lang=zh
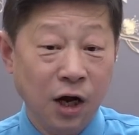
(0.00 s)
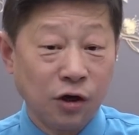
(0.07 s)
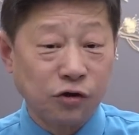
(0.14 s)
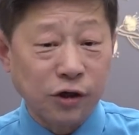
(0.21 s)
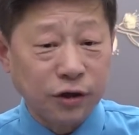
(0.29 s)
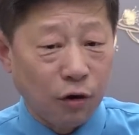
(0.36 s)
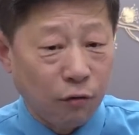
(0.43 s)

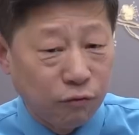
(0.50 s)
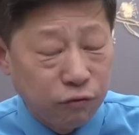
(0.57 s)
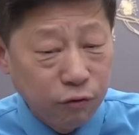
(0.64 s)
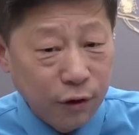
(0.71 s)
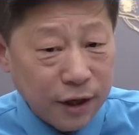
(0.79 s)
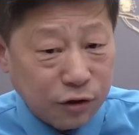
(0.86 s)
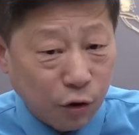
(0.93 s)
所以说，
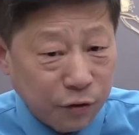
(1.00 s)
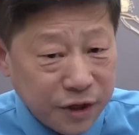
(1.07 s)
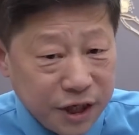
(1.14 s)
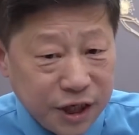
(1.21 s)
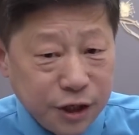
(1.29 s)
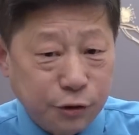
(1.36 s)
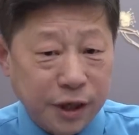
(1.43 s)
无论从
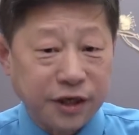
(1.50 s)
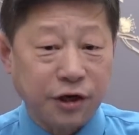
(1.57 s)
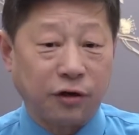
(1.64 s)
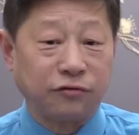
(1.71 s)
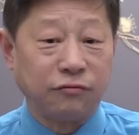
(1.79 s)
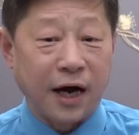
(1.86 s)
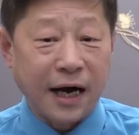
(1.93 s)
医学
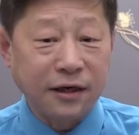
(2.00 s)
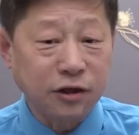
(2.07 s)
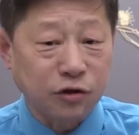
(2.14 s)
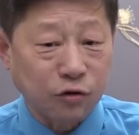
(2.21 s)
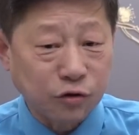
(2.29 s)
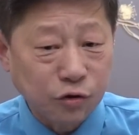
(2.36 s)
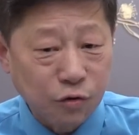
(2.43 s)
角度，还是
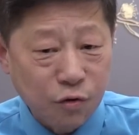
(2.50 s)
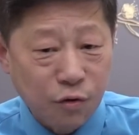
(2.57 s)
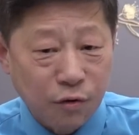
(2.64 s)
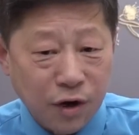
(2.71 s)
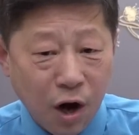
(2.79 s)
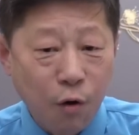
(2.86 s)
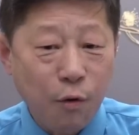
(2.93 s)
从中共
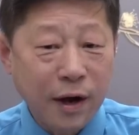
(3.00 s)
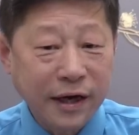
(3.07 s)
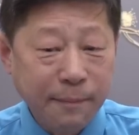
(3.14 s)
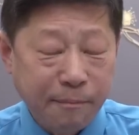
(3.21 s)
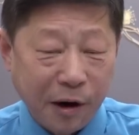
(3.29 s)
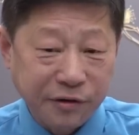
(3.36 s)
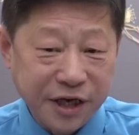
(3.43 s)
高官的
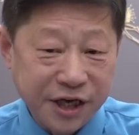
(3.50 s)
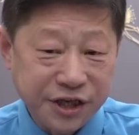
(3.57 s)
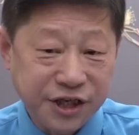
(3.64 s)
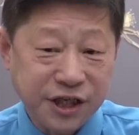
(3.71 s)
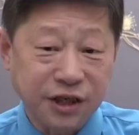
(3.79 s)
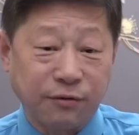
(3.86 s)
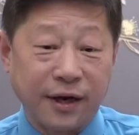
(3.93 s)
保健
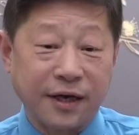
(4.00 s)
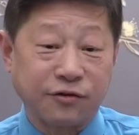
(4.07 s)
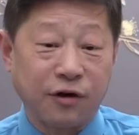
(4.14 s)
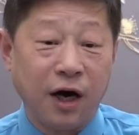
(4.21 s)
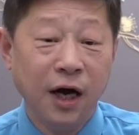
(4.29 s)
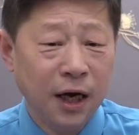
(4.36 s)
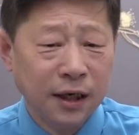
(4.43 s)
系统来
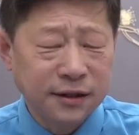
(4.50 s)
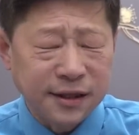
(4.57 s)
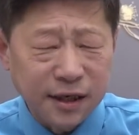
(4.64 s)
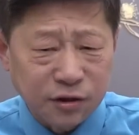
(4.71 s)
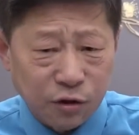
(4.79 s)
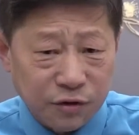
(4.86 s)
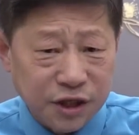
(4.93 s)
说，这
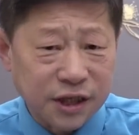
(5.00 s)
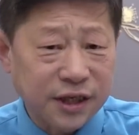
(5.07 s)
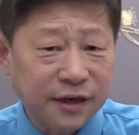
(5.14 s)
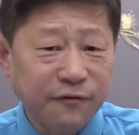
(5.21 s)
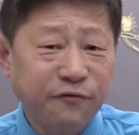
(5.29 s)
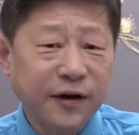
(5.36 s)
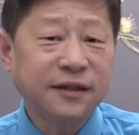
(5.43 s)
种事
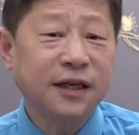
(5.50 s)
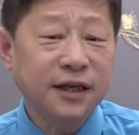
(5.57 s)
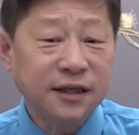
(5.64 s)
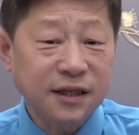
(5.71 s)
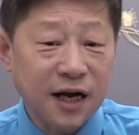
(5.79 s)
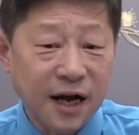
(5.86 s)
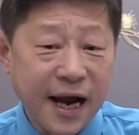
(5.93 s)
情发生的
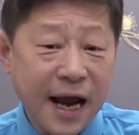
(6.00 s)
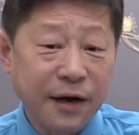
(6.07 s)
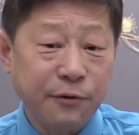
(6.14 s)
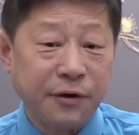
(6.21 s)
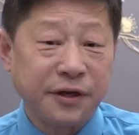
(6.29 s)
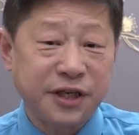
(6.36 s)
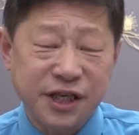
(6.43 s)
这个概
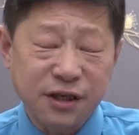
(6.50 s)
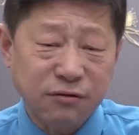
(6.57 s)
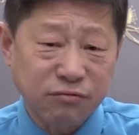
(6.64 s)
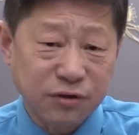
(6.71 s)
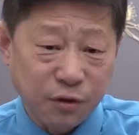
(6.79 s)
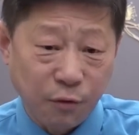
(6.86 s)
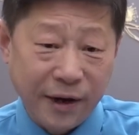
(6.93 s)
率几
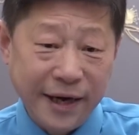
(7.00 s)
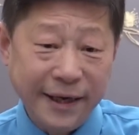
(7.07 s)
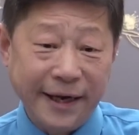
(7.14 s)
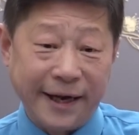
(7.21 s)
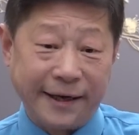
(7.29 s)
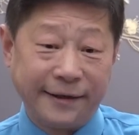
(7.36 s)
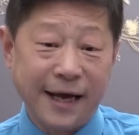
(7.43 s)
乎是为
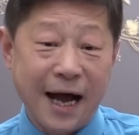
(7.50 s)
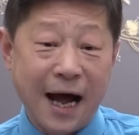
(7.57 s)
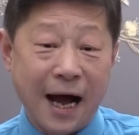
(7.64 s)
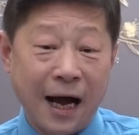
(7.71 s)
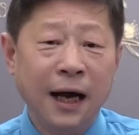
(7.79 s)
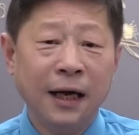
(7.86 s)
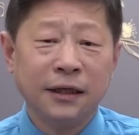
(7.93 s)
零。的，
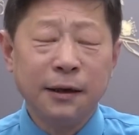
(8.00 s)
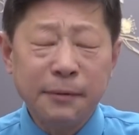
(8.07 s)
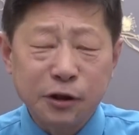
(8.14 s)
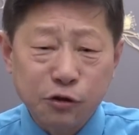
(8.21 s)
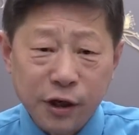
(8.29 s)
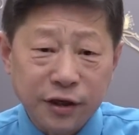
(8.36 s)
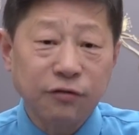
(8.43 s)
那么
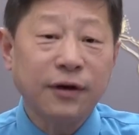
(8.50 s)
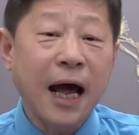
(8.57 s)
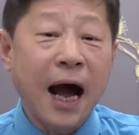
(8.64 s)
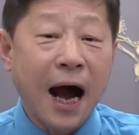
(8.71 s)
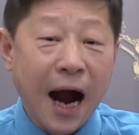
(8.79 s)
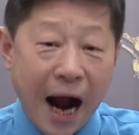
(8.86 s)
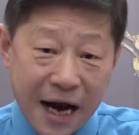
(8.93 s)
最终
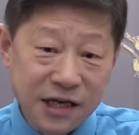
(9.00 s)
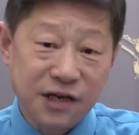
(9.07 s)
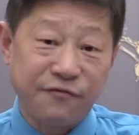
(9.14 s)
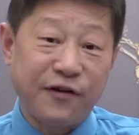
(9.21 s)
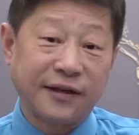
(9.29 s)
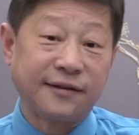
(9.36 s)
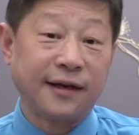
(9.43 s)
呢，还是
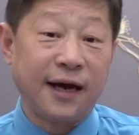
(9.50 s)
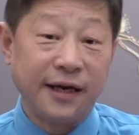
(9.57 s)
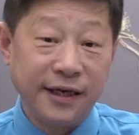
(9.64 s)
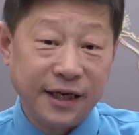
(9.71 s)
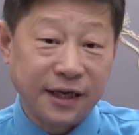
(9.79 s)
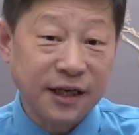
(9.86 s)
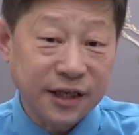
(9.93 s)
发生了
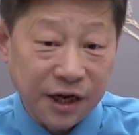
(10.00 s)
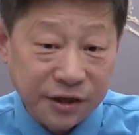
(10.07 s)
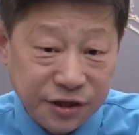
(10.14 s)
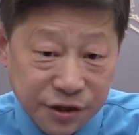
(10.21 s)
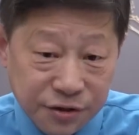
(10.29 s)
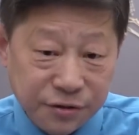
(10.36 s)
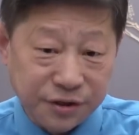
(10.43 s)
李克强
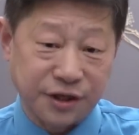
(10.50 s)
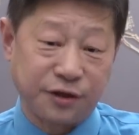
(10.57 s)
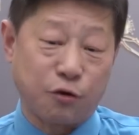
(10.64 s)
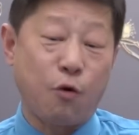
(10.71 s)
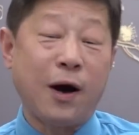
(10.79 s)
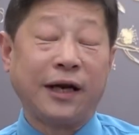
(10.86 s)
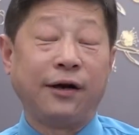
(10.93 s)
就是
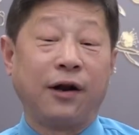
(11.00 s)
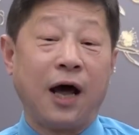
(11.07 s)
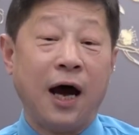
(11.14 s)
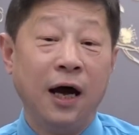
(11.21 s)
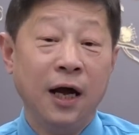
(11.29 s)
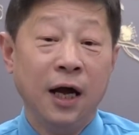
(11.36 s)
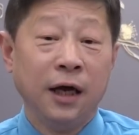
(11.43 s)
挂掉
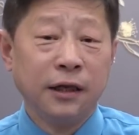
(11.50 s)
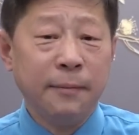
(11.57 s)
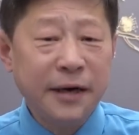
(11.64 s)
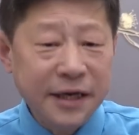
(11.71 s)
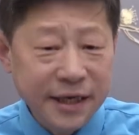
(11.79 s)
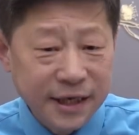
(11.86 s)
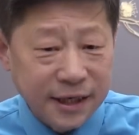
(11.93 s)
了。那么
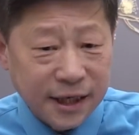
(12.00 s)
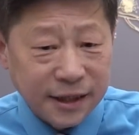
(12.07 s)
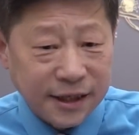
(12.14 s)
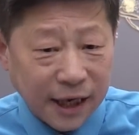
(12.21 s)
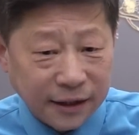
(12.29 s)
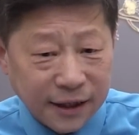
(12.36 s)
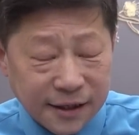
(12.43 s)
李克
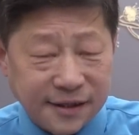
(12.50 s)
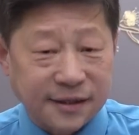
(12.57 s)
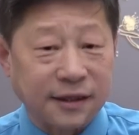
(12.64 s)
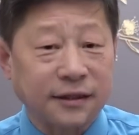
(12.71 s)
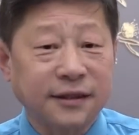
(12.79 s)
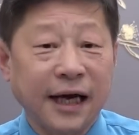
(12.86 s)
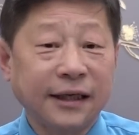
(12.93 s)
强的
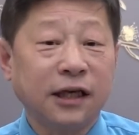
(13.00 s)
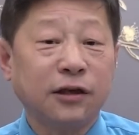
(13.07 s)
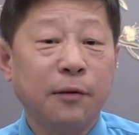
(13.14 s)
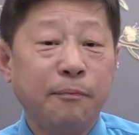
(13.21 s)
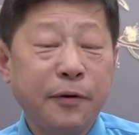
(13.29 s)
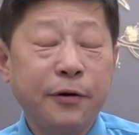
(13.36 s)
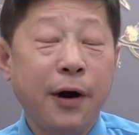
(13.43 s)
死，大家
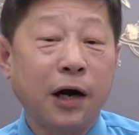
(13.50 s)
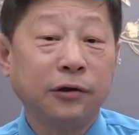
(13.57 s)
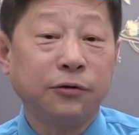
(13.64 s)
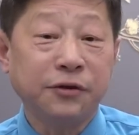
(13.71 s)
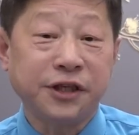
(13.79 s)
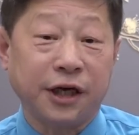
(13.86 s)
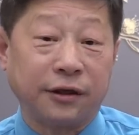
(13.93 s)
都不约而
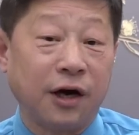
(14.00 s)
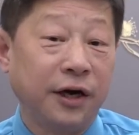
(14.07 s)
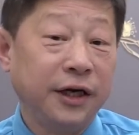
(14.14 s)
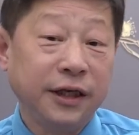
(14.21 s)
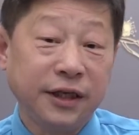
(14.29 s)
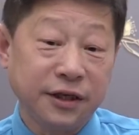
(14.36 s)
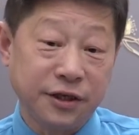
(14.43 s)
同想到，
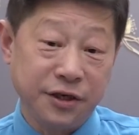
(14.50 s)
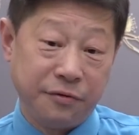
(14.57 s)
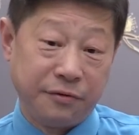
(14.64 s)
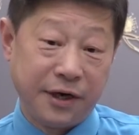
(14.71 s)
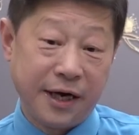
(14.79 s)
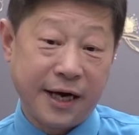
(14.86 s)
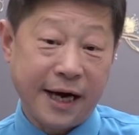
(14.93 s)
一定是
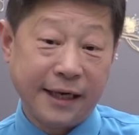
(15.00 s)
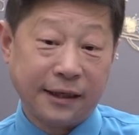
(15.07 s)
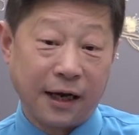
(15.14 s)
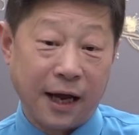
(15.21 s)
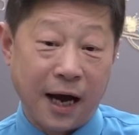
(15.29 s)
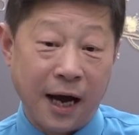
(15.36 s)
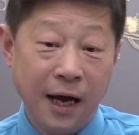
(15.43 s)
有人害
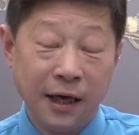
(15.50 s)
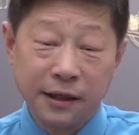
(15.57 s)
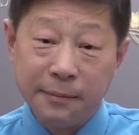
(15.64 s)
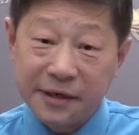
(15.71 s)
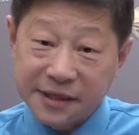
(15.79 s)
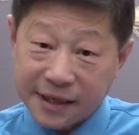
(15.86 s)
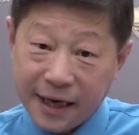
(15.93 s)
他了。那
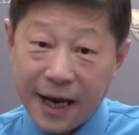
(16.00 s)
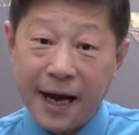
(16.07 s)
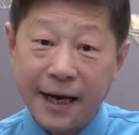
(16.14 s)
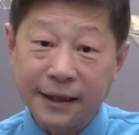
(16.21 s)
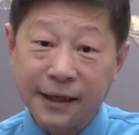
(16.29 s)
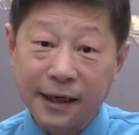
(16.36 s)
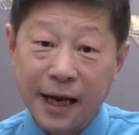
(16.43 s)
么谁来
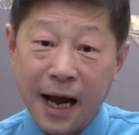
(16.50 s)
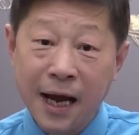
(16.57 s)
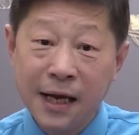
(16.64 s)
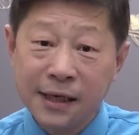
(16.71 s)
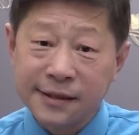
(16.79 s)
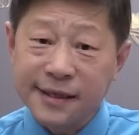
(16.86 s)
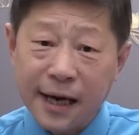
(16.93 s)
害他呢？
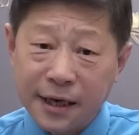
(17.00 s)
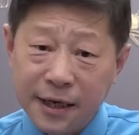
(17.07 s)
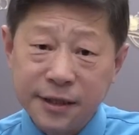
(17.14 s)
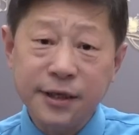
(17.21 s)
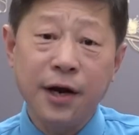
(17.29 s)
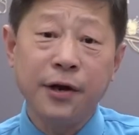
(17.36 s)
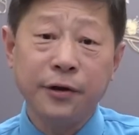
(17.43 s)
杀人
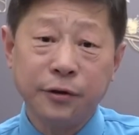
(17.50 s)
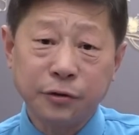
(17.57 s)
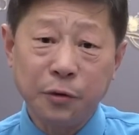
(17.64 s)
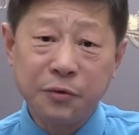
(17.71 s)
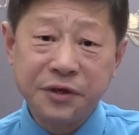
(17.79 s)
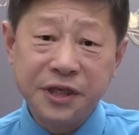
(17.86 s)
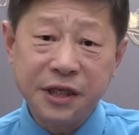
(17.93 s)
是要有
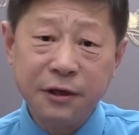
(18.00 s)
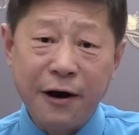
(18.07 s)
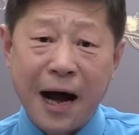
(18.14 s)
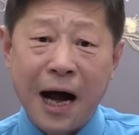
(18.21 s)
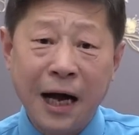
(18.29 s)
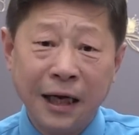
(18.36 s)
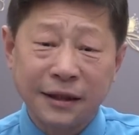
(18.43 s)
动机的
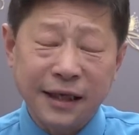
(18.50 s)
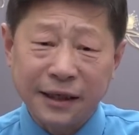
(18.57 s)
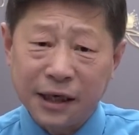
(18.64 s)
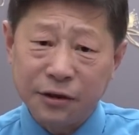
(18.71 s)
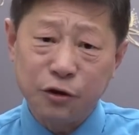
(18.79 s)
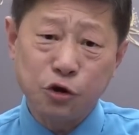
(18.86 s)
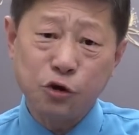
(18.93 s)
啊！大
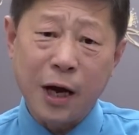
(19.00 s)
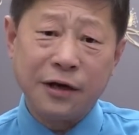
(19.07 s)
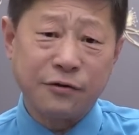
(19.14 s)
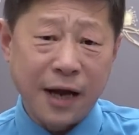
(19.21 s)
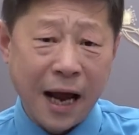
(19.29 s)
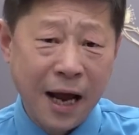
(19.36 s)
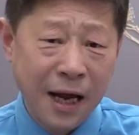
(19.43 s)
家就算一
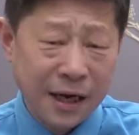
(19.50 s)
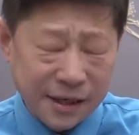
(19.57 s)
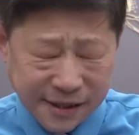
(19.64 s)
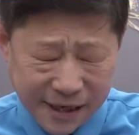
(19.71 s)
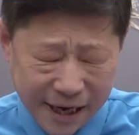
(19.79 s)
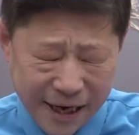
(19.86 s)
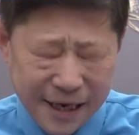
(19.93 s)
算，
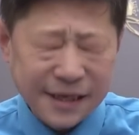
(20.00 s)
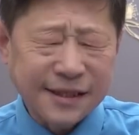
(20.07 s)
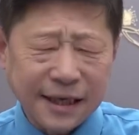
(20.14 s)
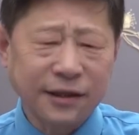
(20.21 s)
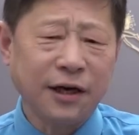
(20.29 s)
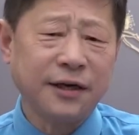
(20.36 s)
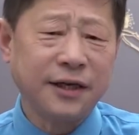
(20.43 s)
谁
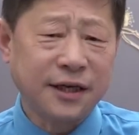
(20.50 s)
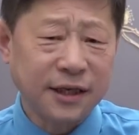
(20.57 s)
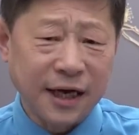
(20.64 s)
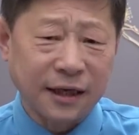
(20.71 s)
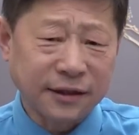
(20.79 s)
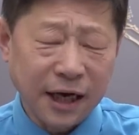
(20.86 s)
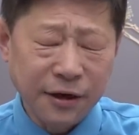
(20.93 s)
杀掉李克
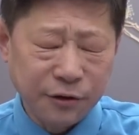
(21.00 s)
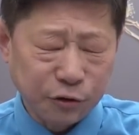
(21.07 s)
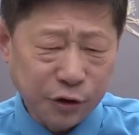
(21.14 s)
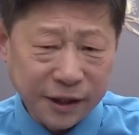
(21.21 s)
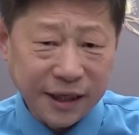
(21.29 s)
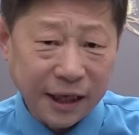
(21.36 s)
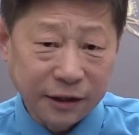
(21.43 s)
强，他有
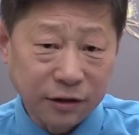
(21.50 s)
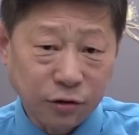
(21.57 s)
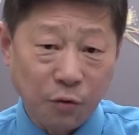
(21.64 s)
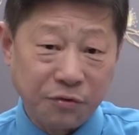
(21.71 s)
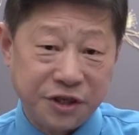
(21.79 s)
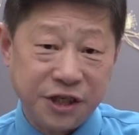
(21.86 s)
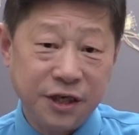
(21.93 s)
最大的
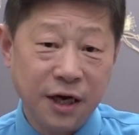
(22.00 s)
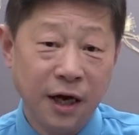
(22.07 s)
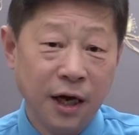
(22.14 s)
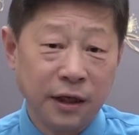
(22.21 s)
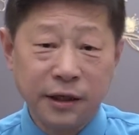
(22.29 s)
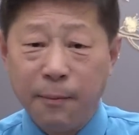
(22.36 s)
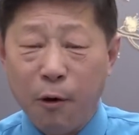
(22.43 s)
动机。
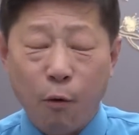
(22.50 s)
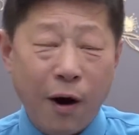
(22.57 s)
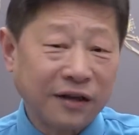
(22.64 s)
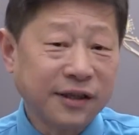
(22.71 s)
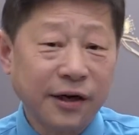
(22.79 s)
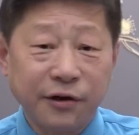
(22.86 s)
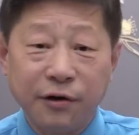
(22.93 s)
那么
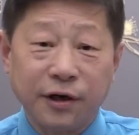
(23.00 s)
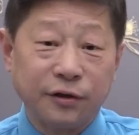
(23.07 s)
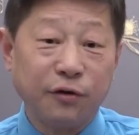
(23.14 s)
网上有很